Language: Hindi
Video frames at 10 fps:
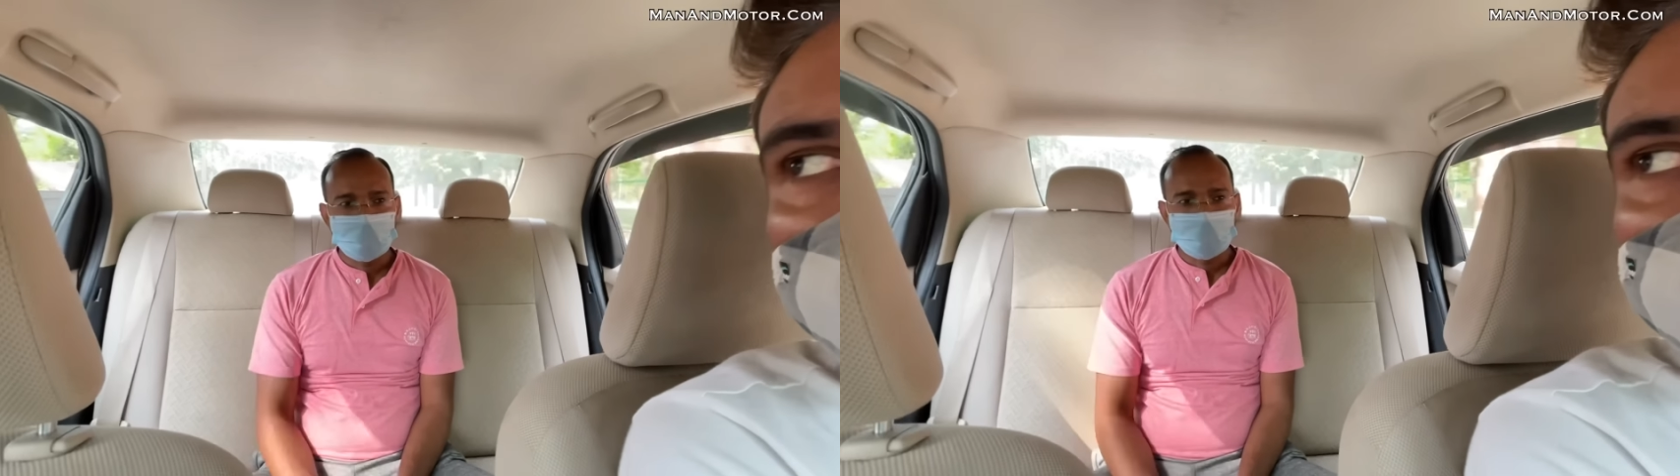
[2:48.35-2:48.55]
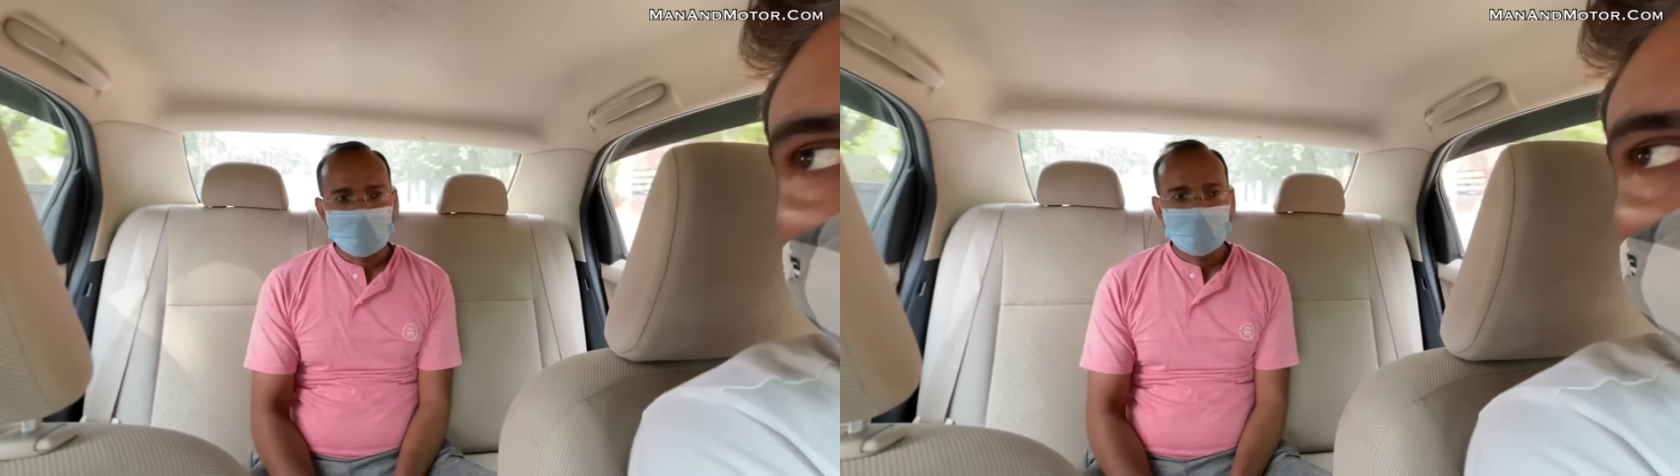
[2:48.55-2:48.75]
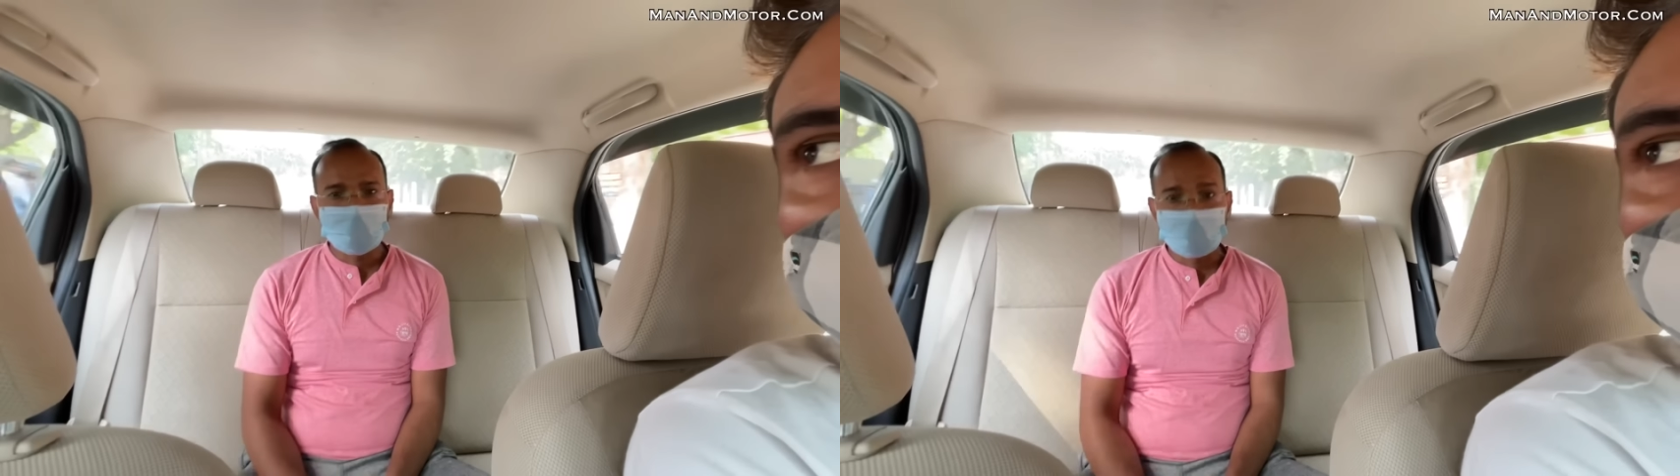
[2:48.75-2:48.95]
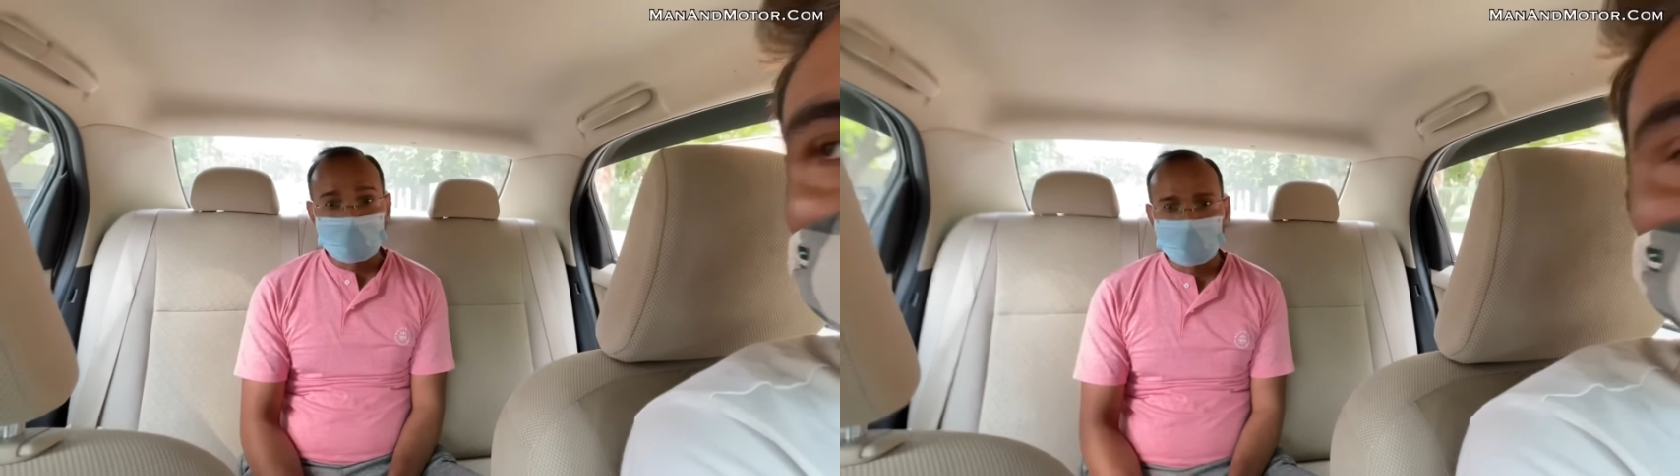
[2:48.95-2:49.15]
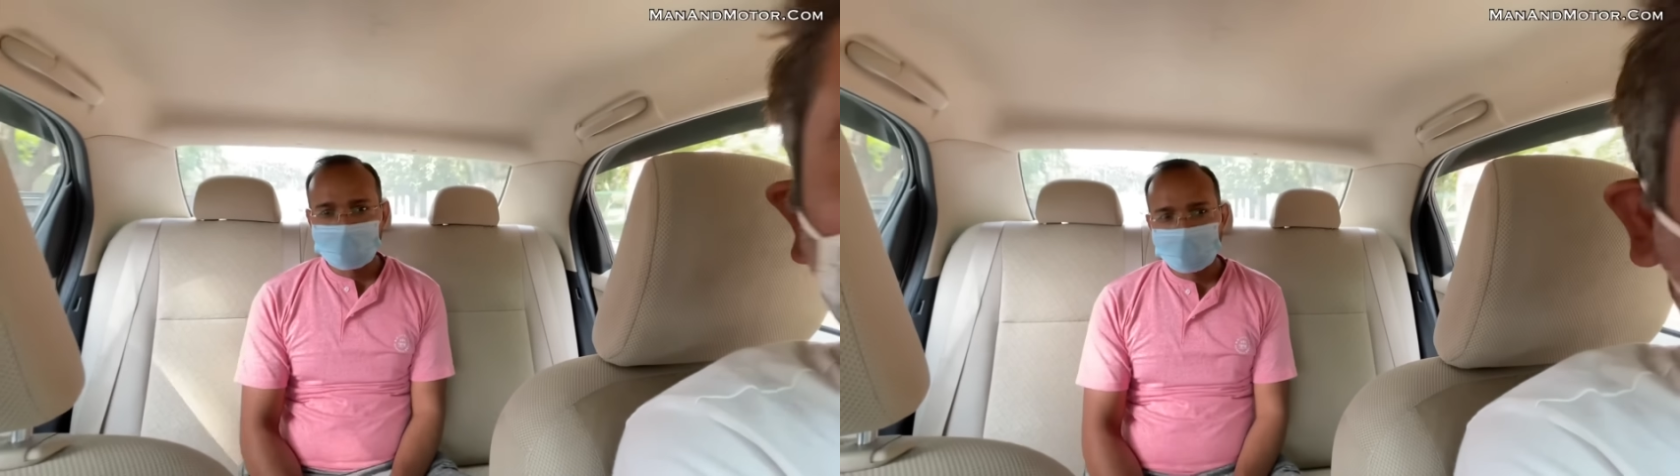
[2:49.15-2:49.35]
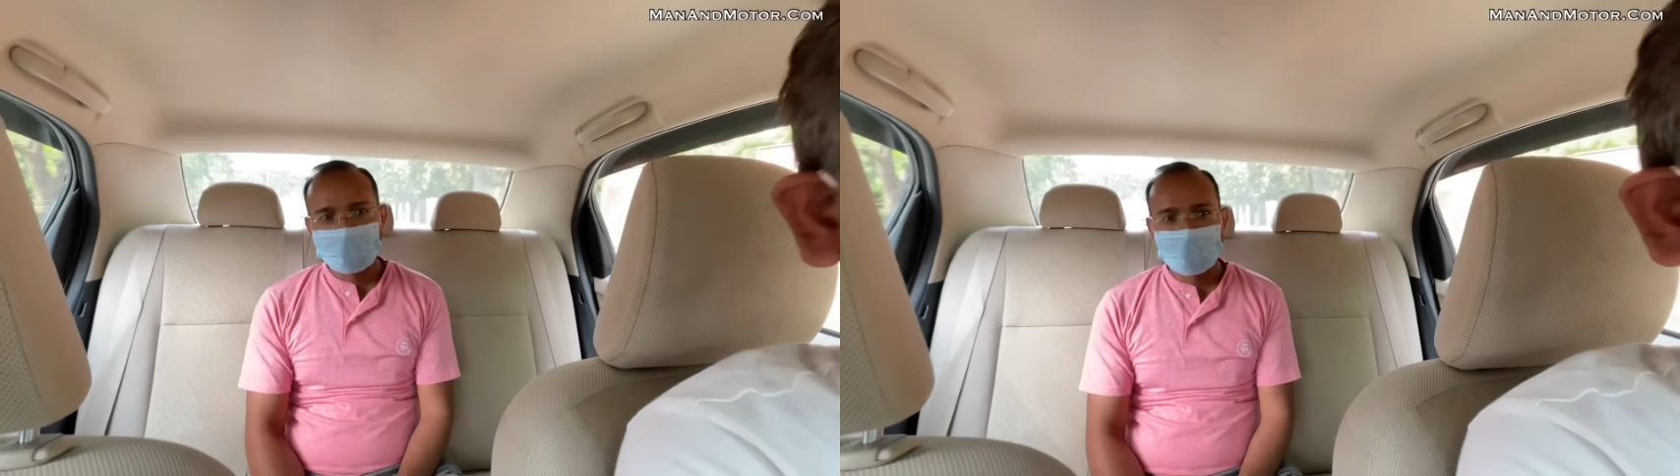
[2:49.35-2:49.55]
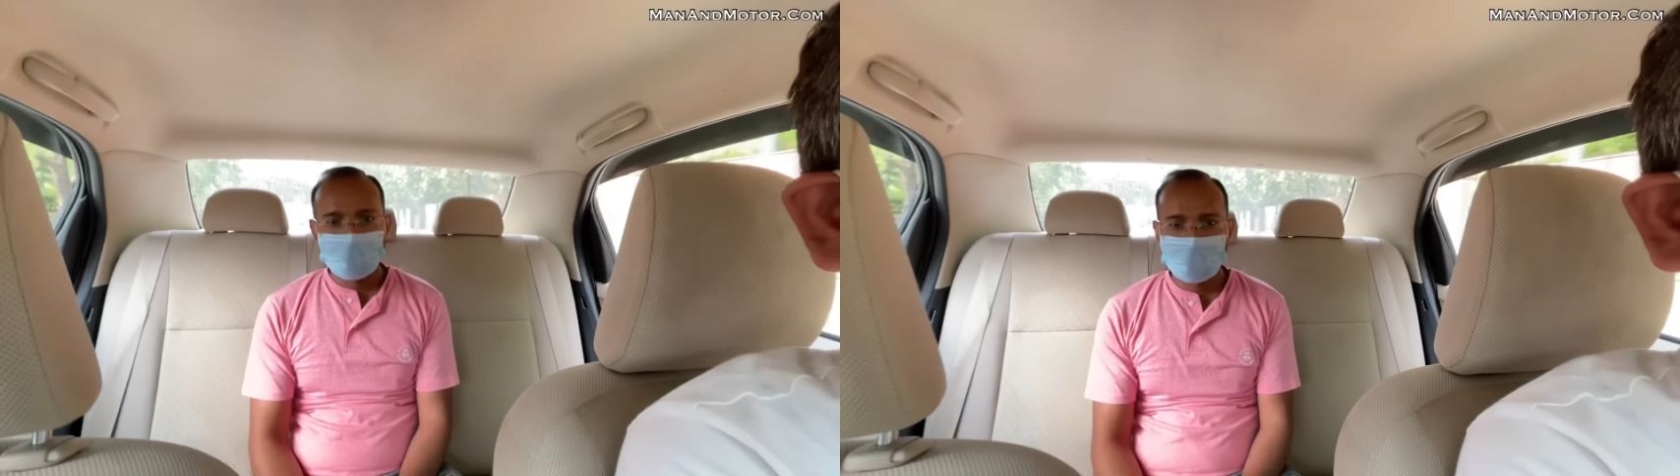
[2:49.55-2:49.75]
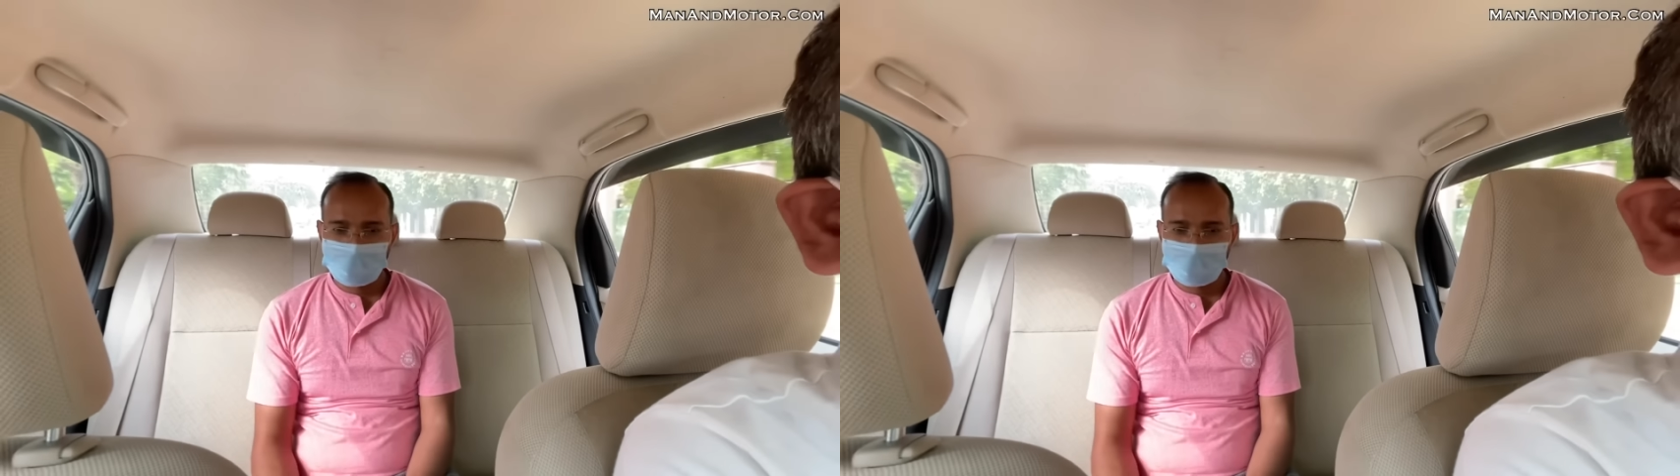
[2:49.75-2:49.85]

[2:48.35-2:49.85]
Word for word: रीजन रीजन मेरी